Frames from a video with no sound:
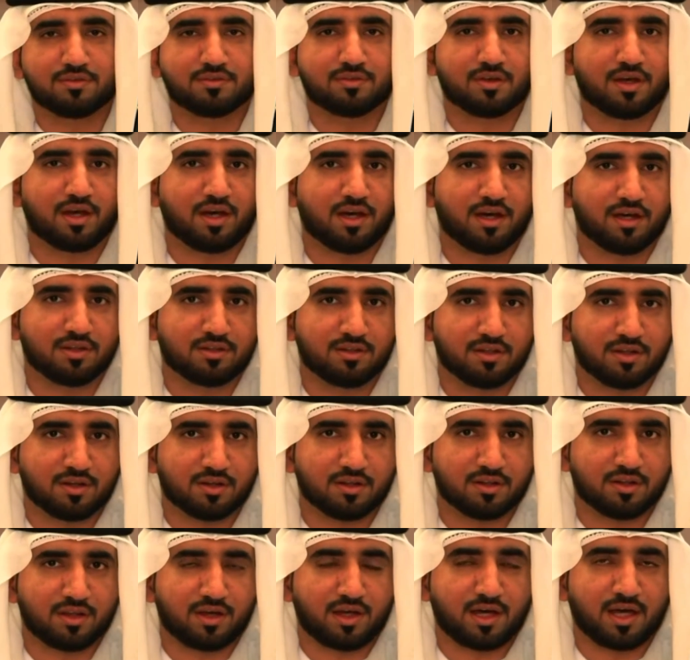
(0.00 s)
ساعات
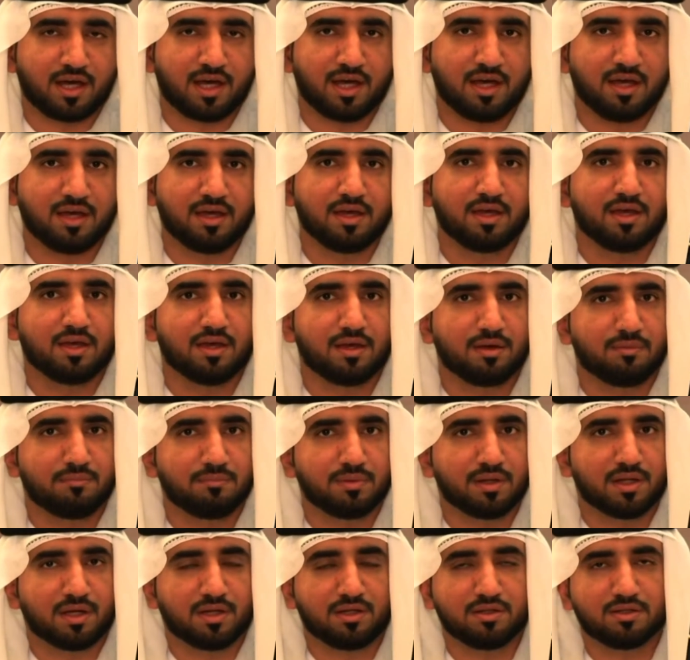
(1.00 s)
الرضاعة
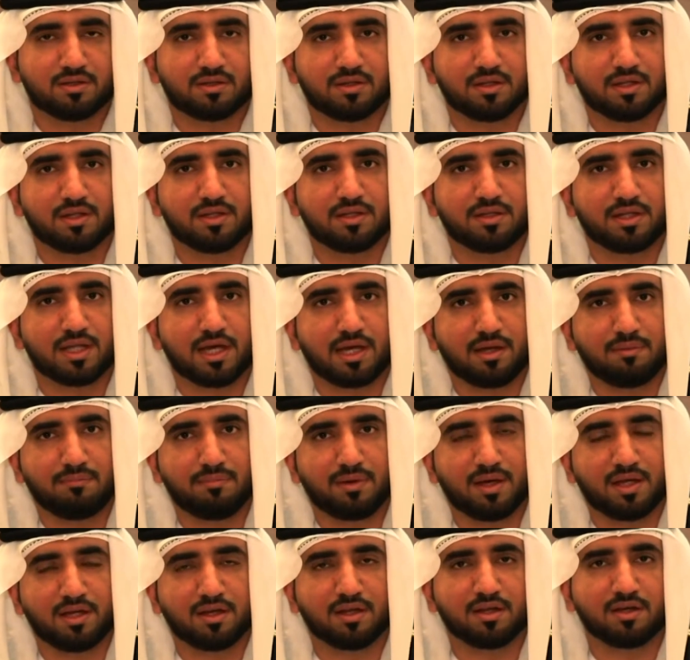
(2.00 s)
من ناحية
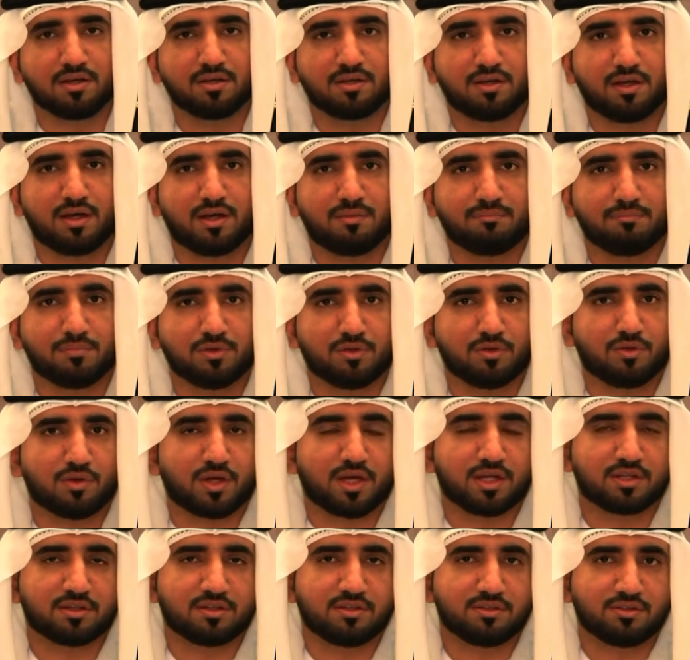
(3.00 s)
دعمها للقيام
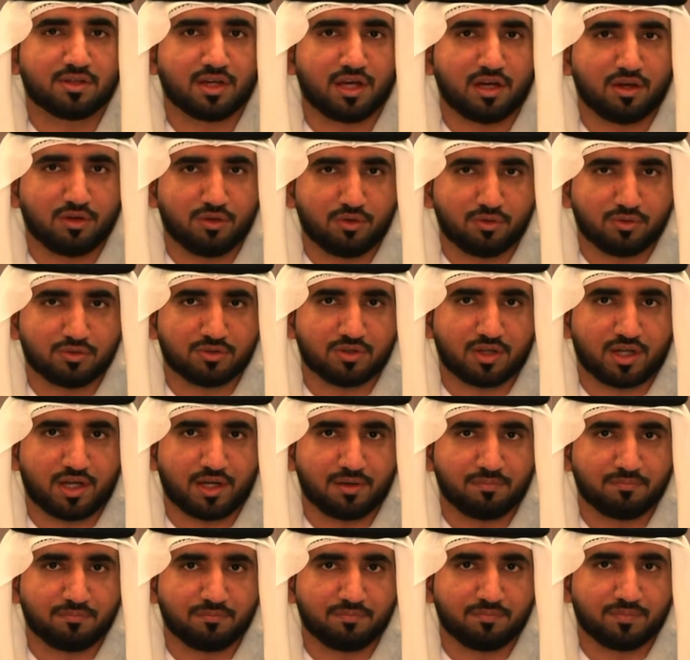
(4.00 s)
بدورها تجاه
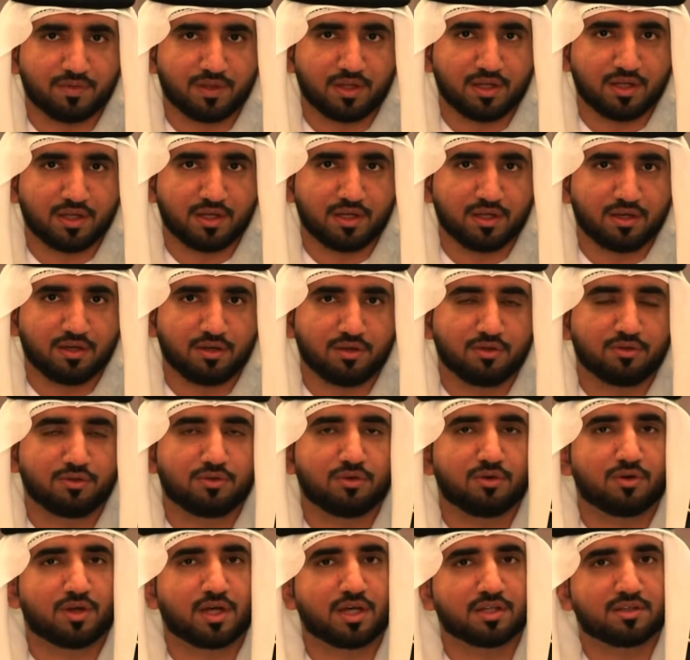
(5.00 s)
الأسرة
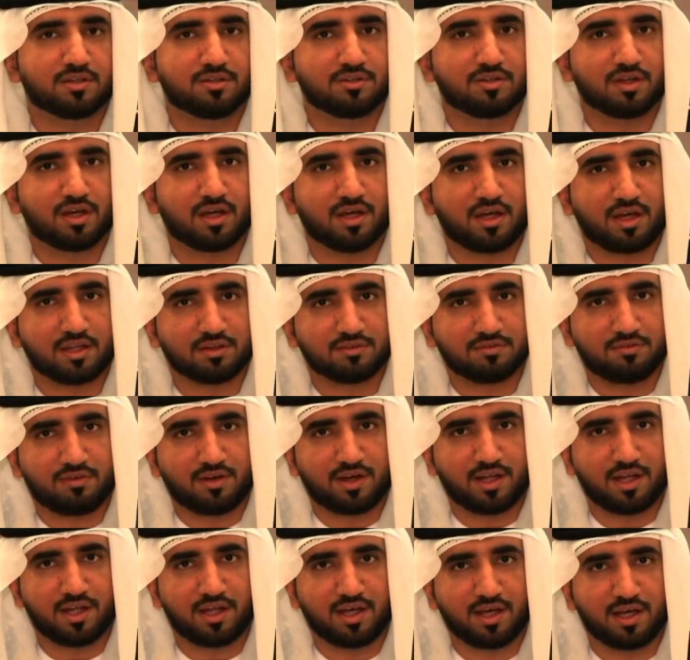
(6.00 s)
دورها تجاه
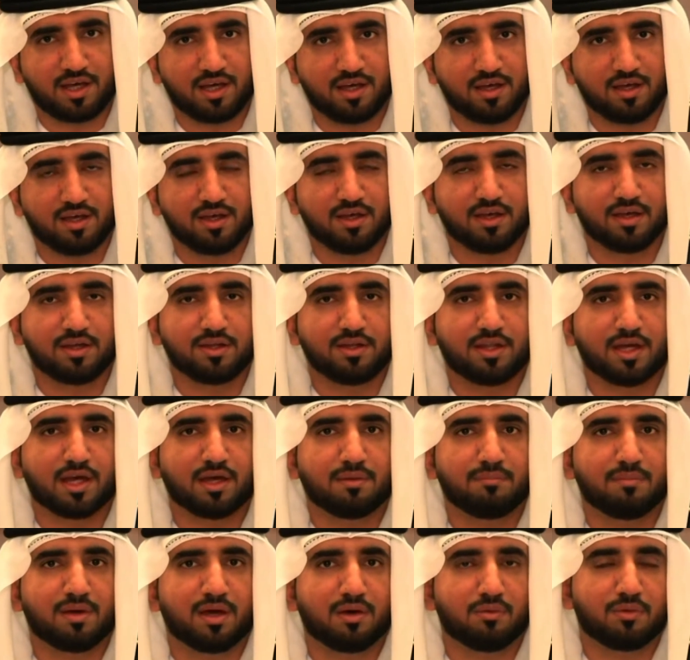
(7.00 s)
أطفالها
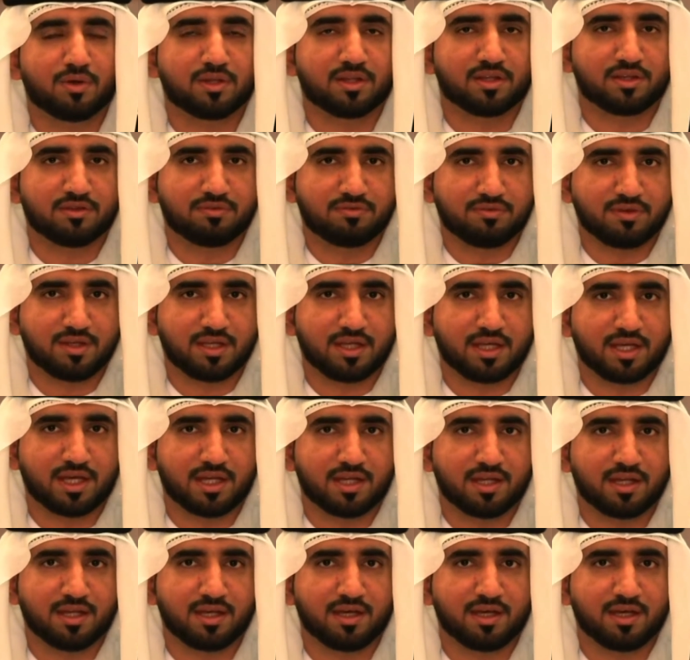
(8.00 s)
دعمها وظيفيا